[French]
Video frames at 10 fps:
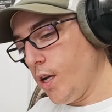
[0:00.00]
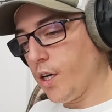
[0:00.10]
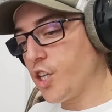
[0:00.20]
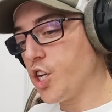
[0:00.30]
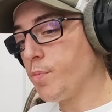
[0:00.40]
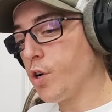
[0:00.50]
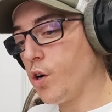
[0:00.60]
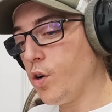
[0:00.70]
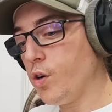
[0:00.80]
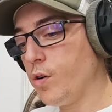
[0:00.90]
et
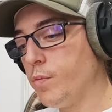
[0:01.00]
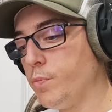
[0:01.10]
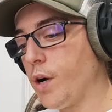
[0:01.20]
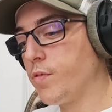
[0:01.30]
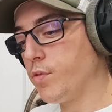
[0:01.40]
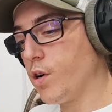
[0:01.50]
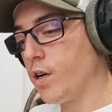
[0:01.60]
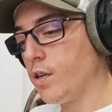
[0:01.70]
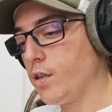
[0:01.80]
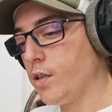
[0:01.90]
j'apprends
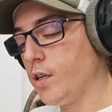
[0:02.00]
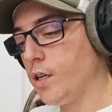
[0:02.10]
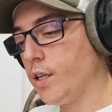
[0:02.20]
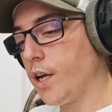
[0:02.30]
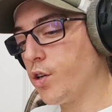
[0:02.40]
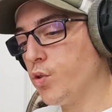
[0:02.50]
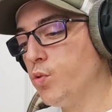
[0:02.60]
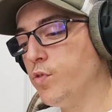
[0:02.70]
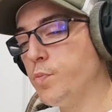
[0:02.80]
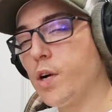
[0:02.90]
parfois quelques
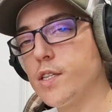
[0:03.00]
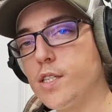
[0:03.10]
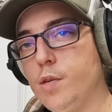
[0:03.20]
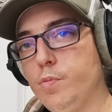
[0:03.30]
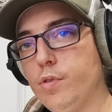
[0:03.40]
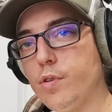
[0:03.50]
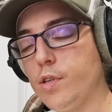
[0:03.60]
nouveaux principes